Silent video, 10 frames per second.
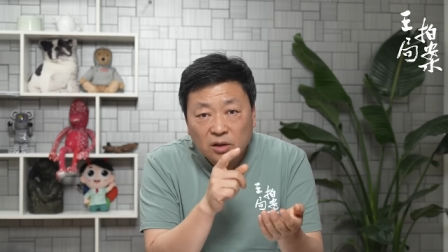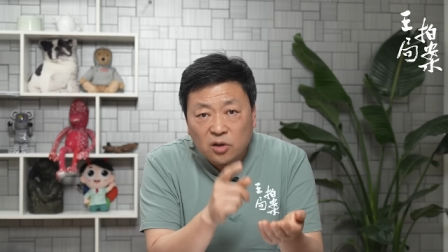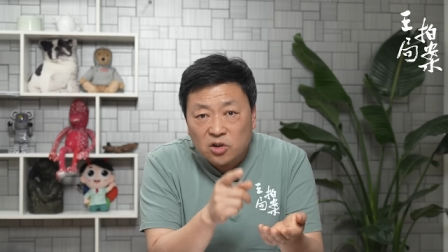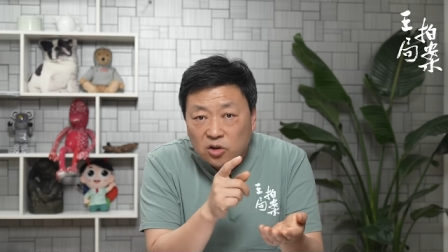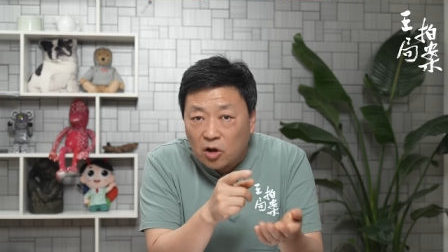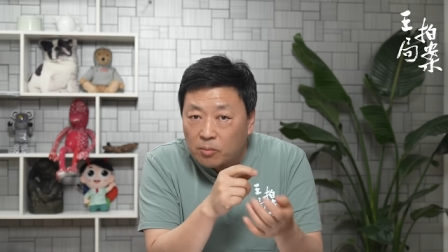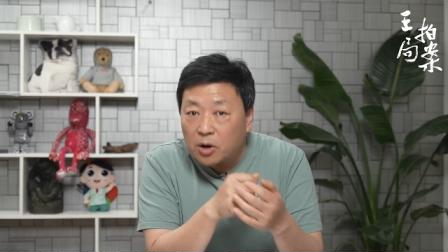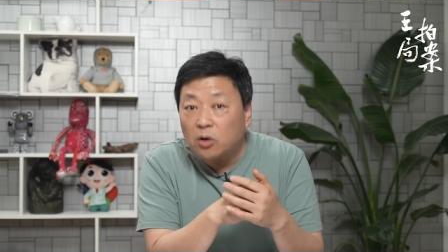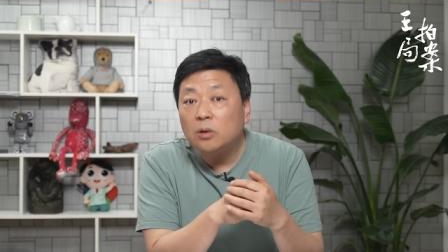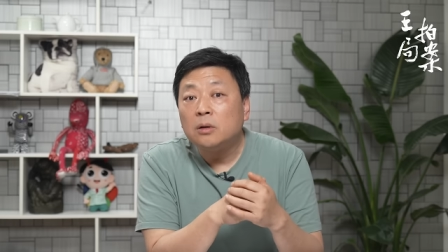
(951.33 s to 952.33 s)
但是老
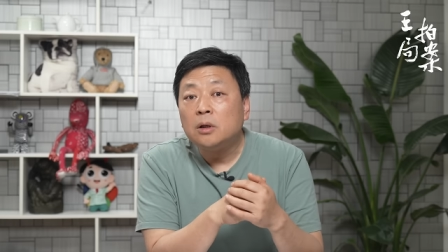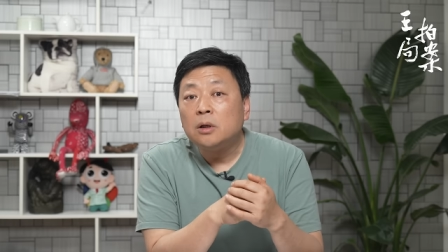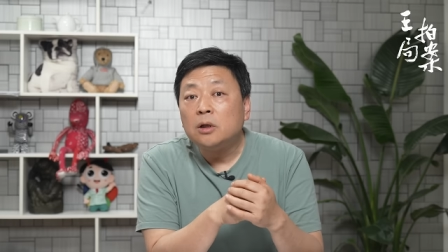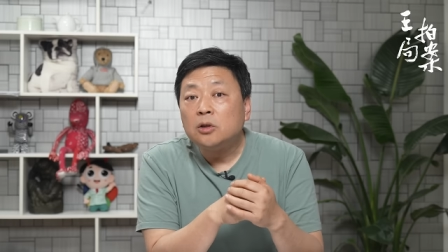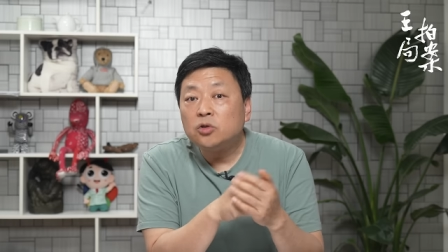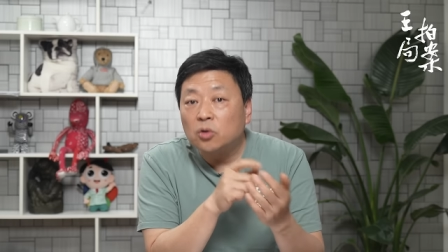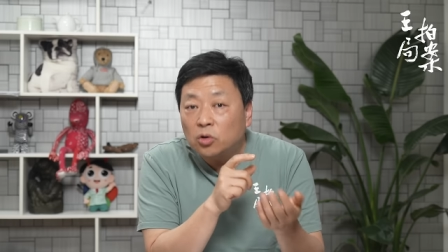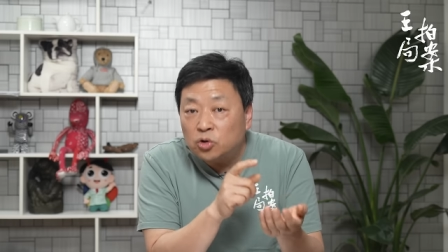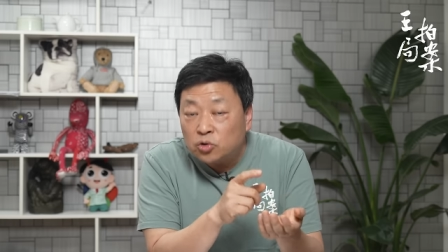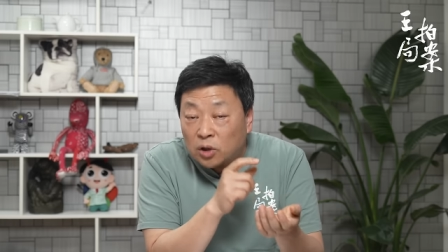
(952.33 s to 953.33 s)
毛。
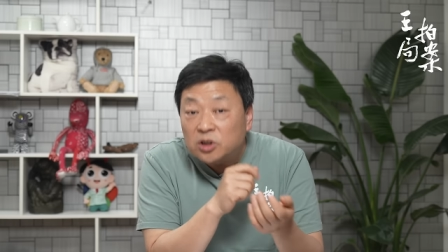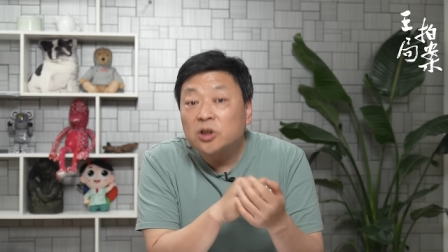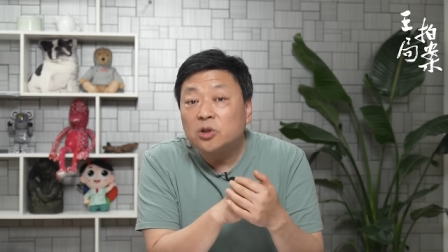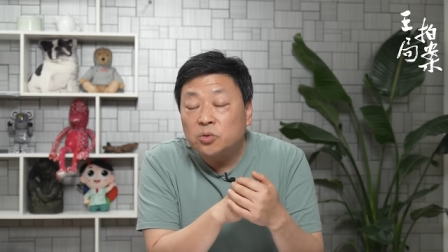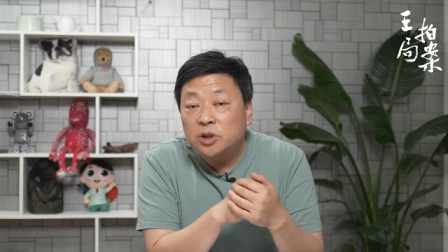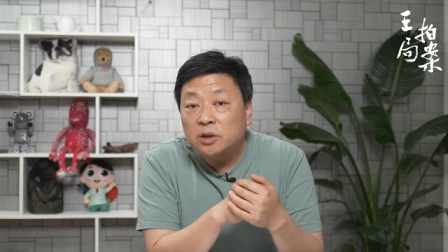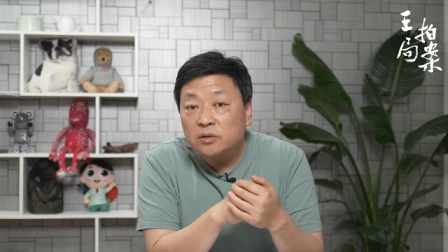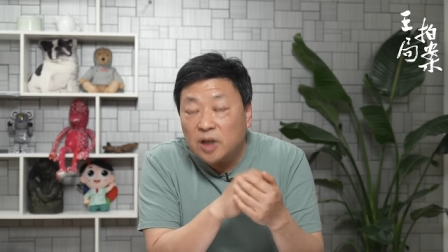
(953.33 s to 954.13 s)
坐专车出行，